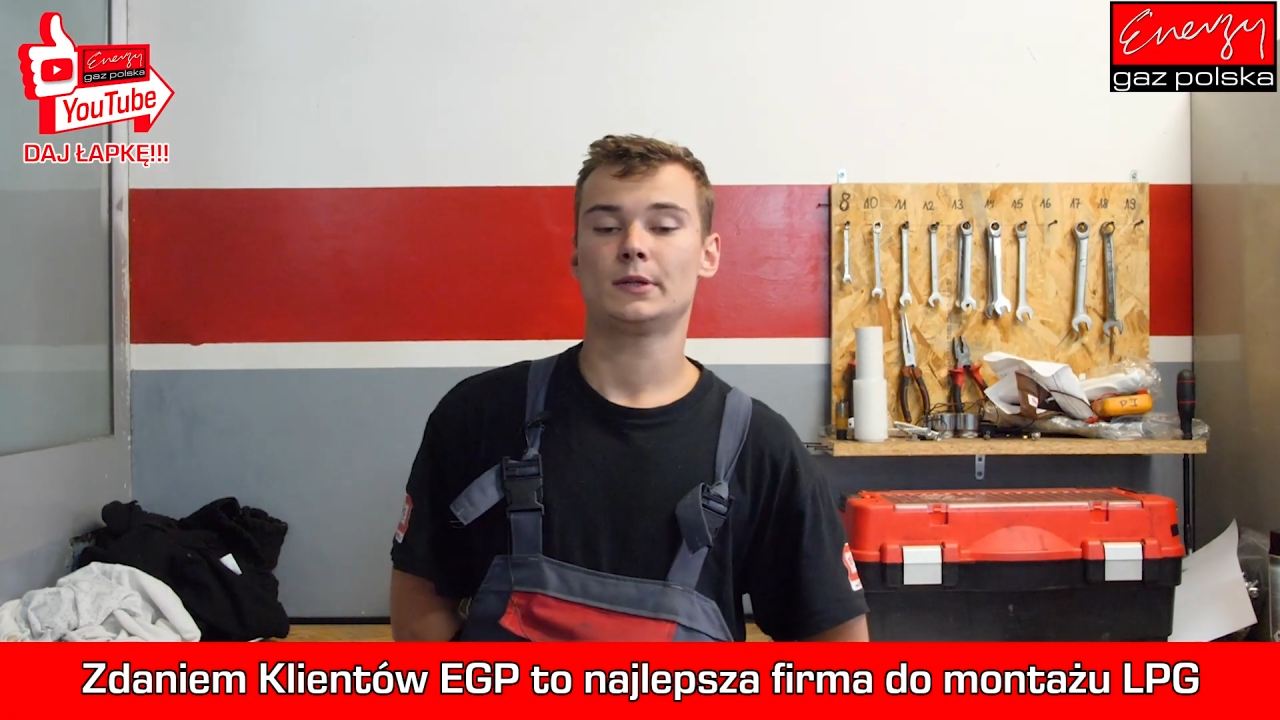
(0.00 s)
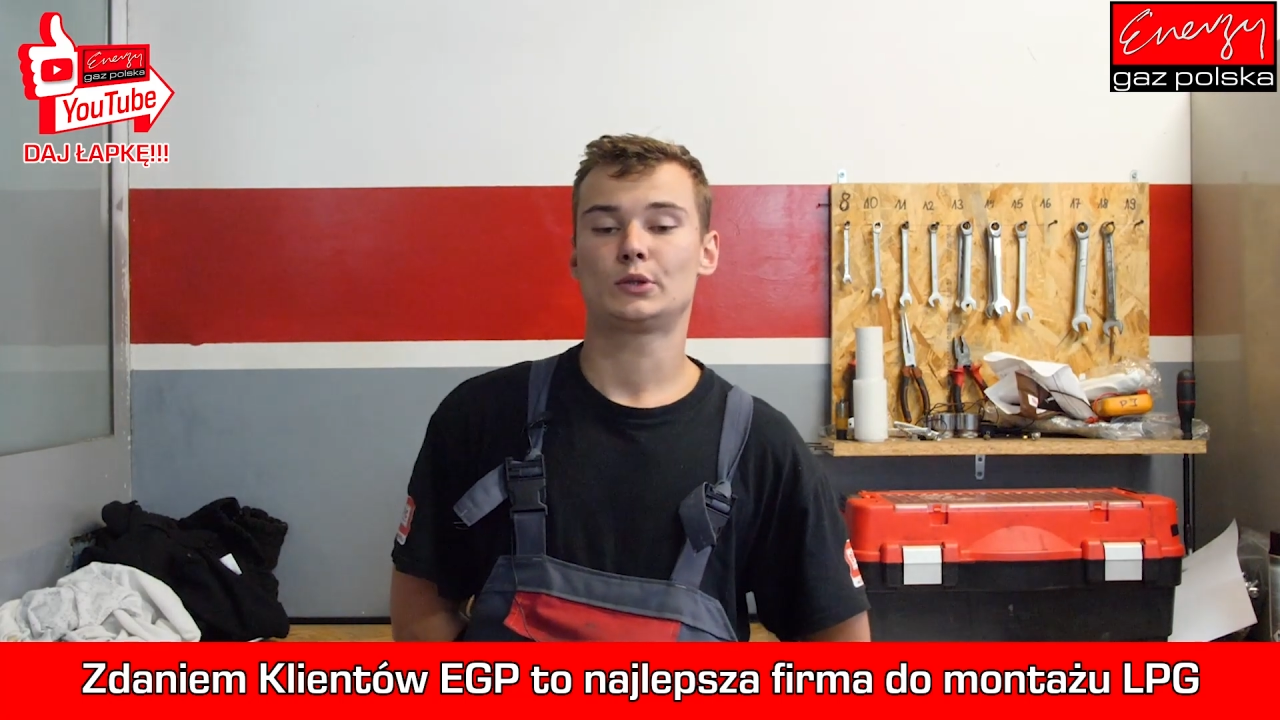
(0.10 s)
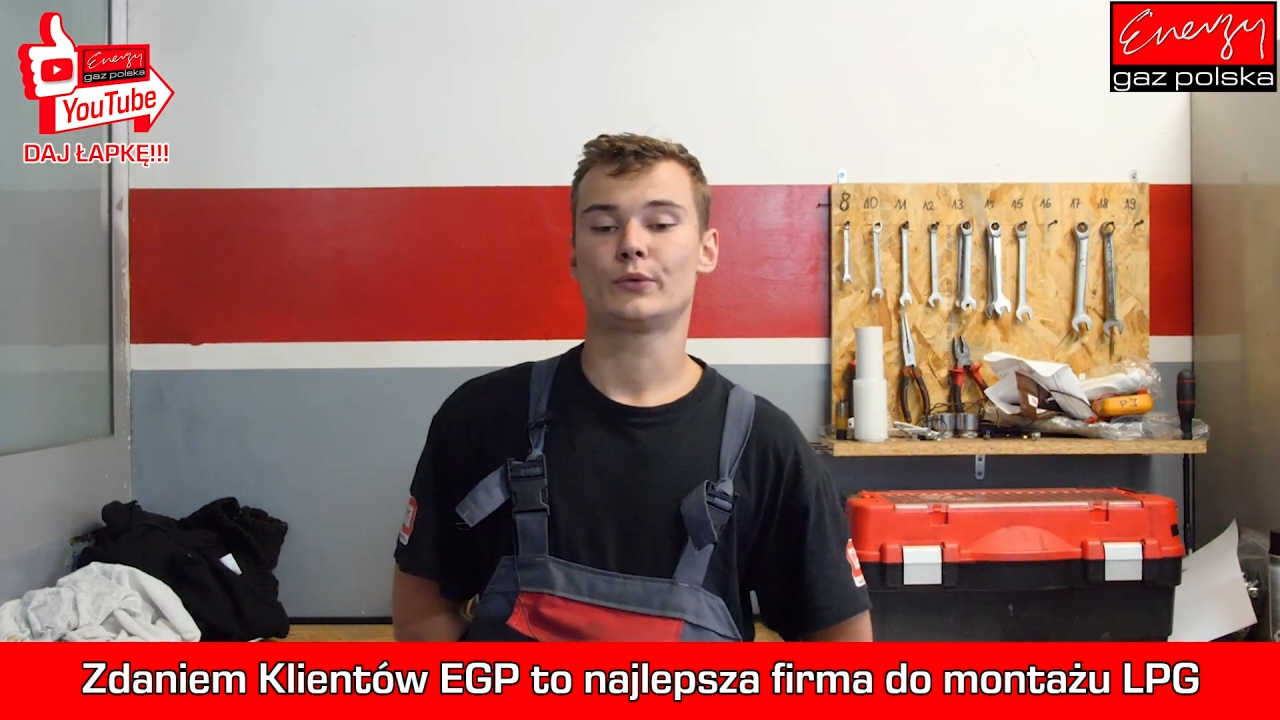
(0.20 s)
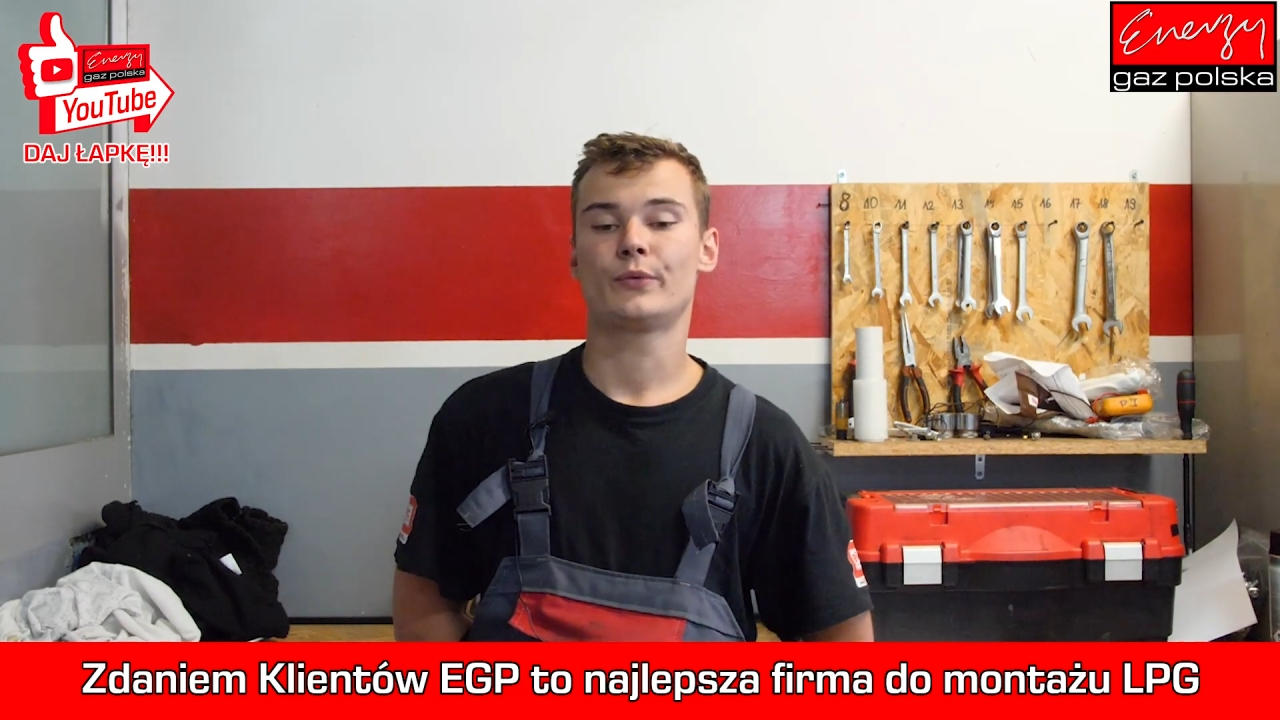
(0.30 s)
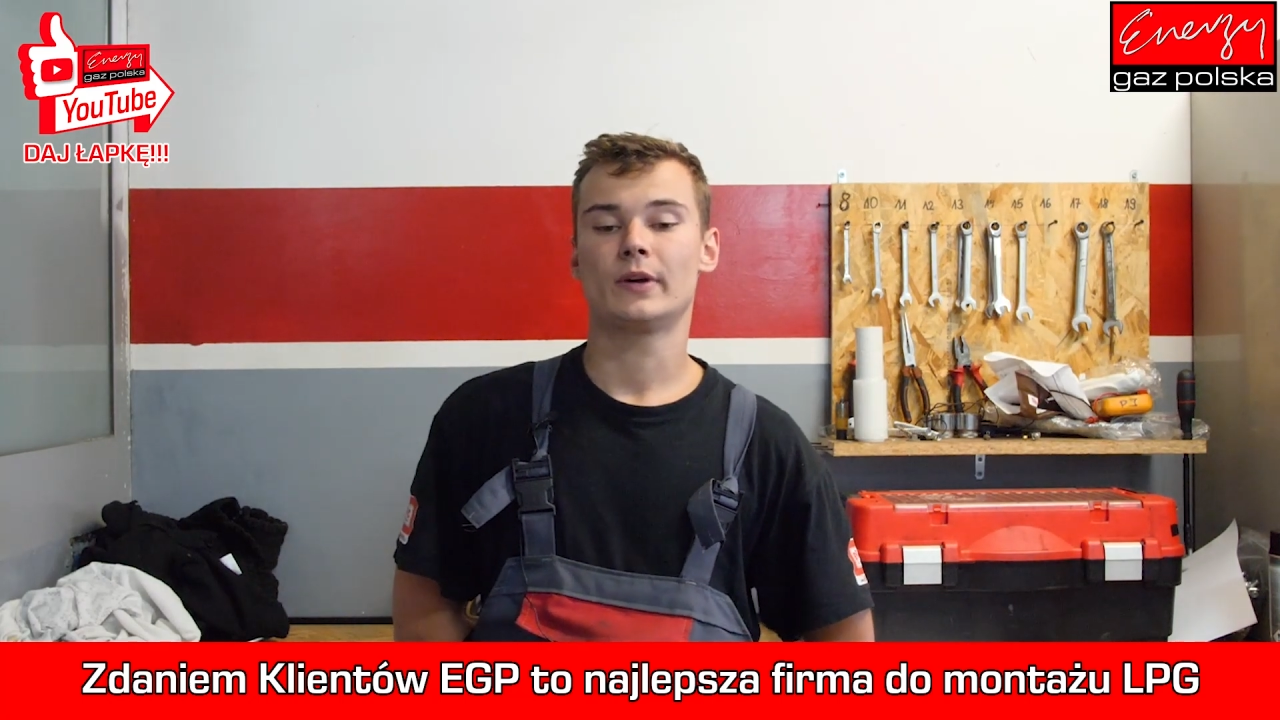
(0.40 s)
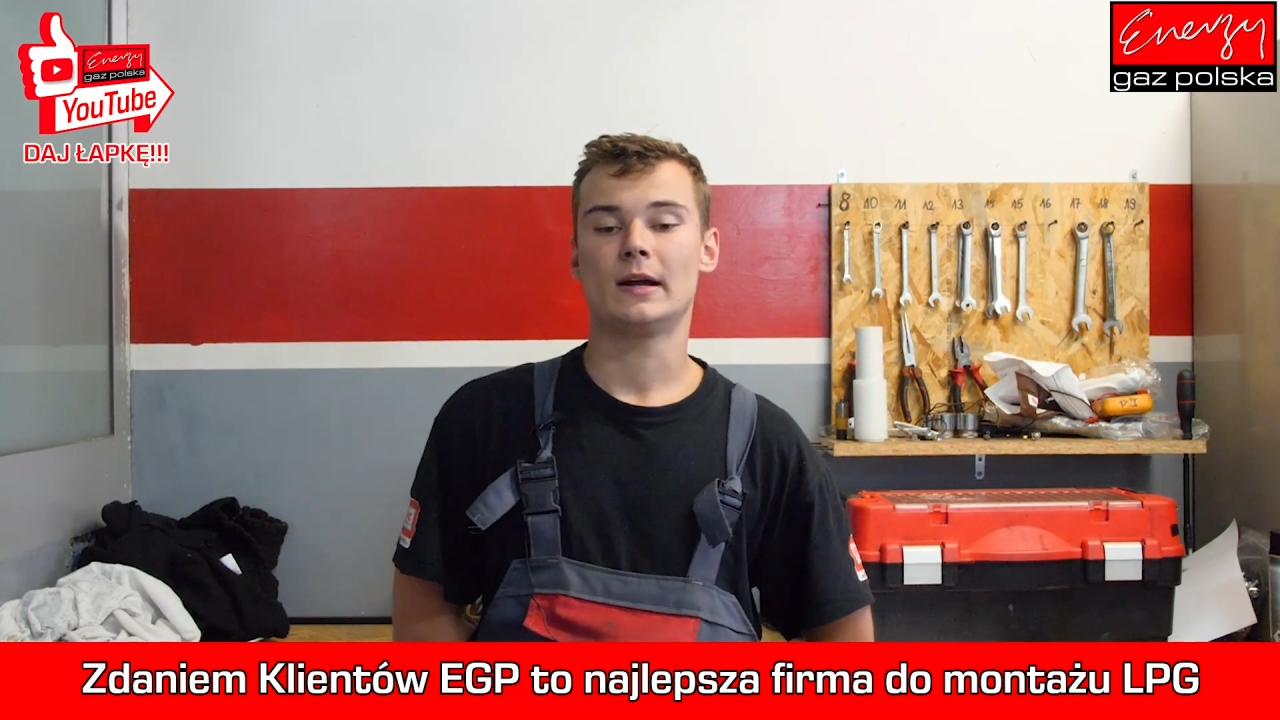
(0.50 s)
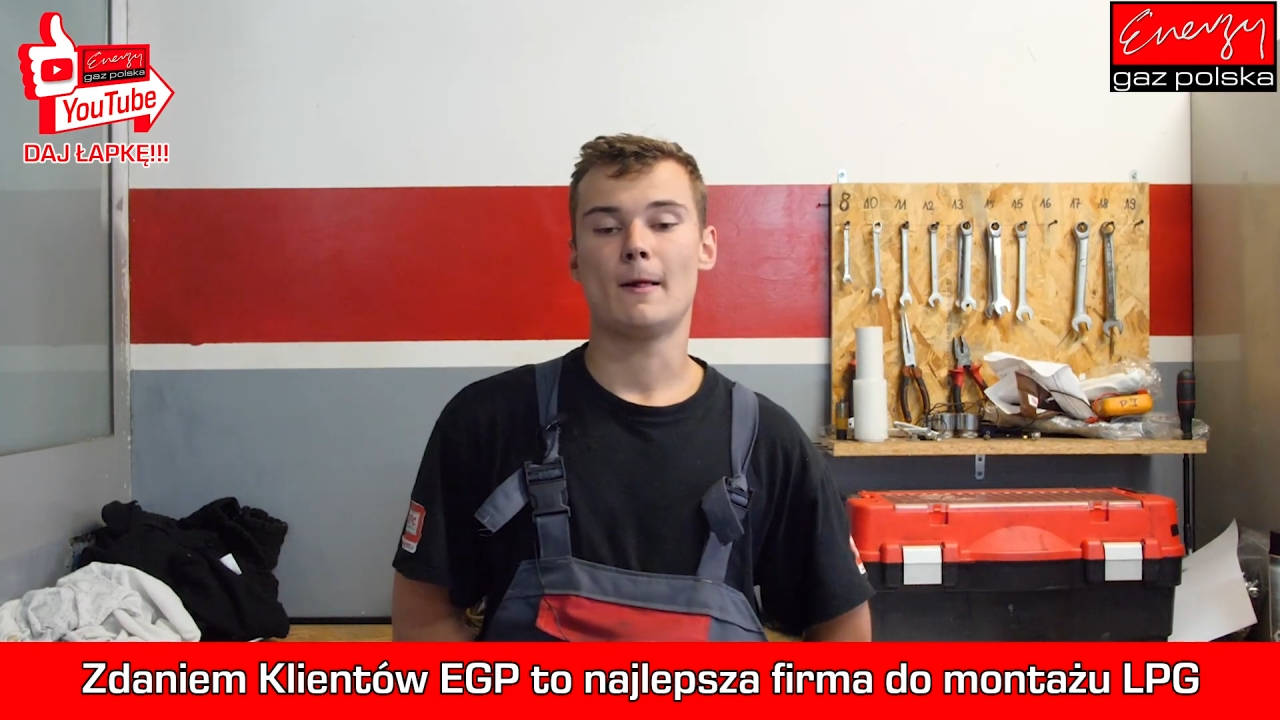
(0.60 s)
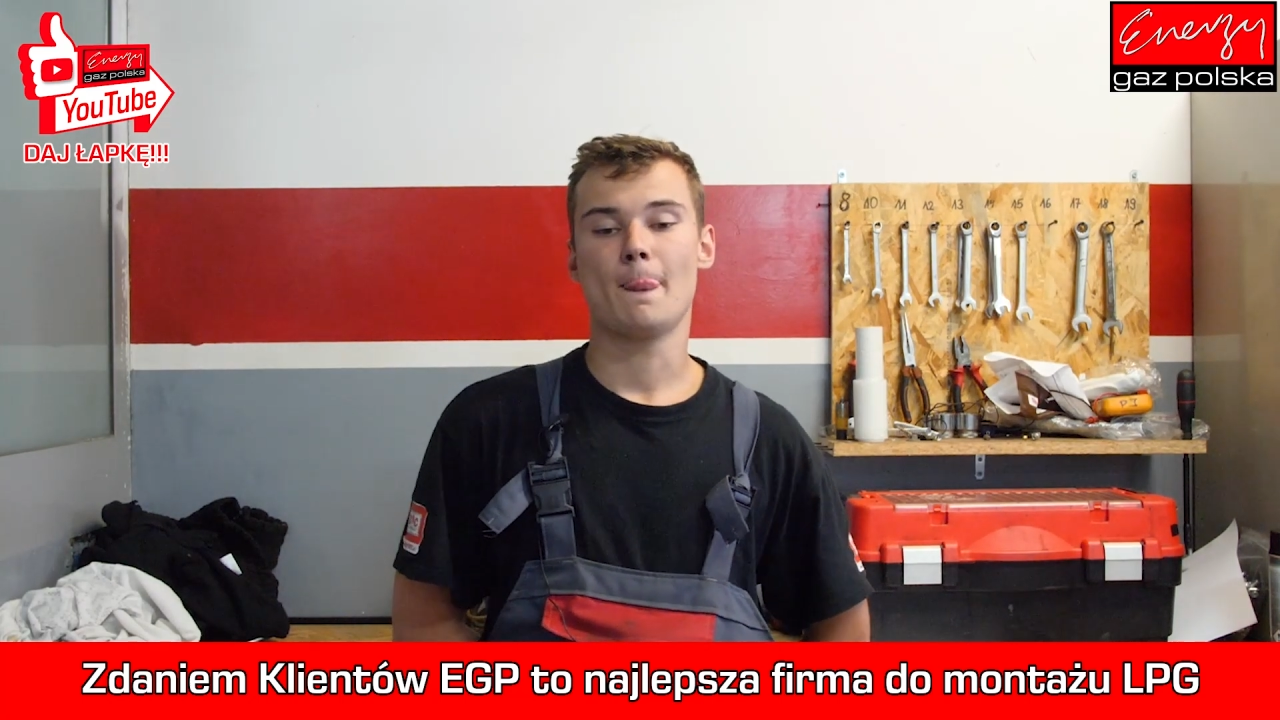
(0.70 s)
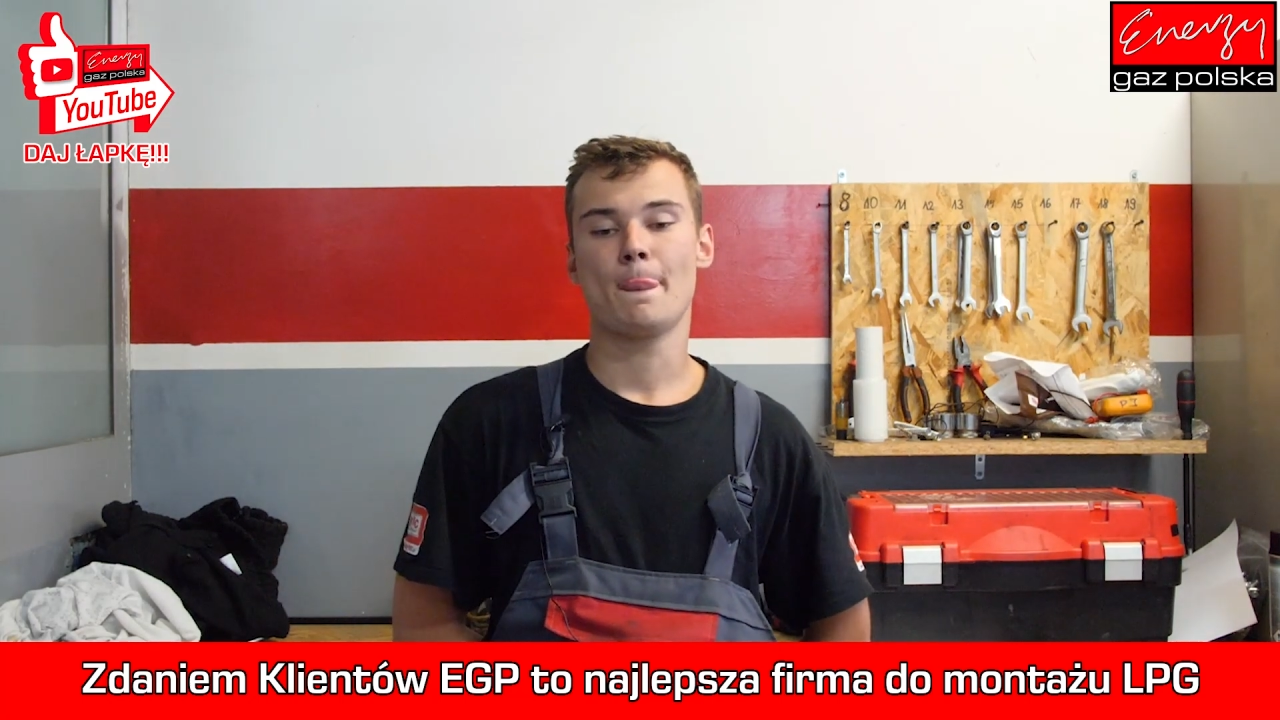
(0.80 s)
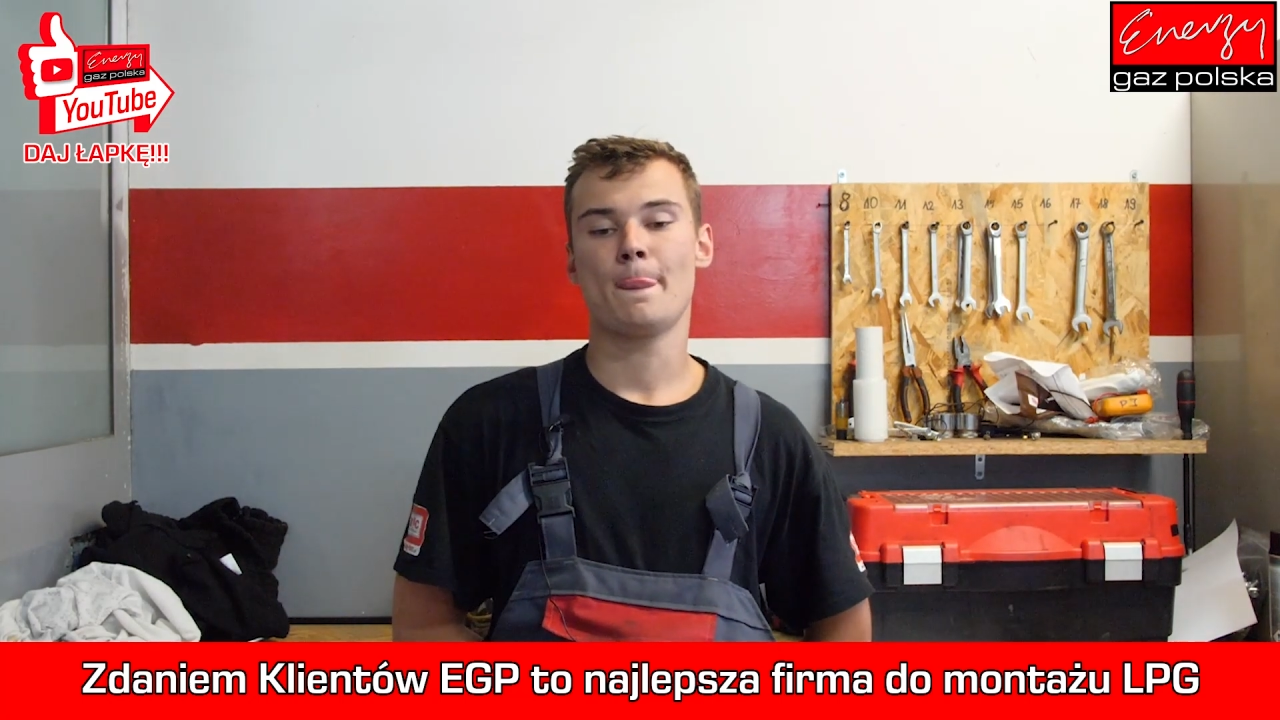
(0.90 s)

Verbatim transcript: e,